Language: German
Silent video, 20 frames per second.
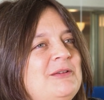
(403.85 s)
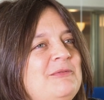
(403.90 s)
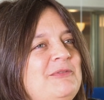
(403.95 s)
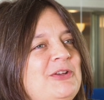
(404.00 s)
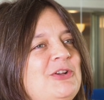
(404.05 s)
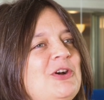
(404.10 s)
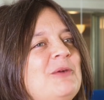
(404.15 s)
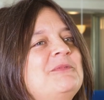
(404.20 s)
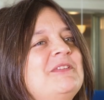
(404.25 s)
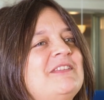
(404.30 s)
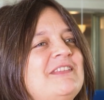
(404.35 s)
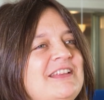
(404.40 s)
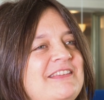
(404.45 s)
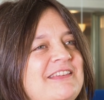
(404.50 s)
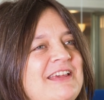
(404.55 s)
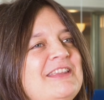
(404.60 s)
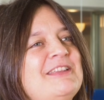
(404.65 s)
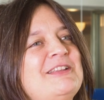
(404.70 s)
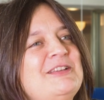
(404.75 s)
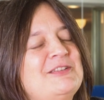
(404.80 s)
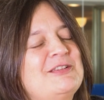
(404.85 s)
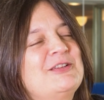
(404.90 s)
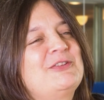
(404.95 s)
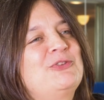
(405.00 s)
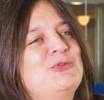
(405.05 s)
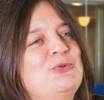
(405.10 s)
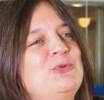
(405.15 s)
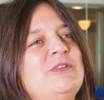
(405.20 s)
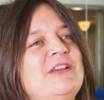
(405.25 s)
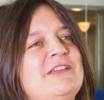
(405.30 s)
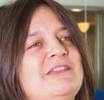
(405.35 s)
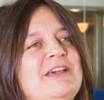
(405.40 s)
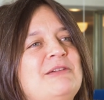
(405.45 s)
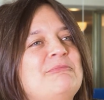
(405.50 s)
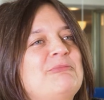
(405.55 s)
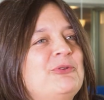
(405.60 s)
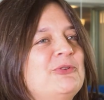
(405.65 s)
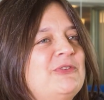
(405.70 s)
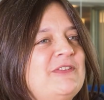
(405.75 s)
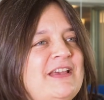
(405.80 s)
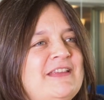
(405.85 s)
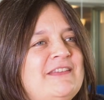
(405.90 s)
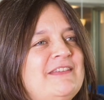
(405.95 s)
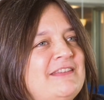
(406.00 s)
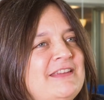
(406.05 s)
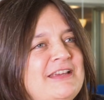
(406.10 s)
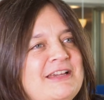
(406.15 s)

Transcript: Wie kommt es letztendlich dazu, dass ein Protest,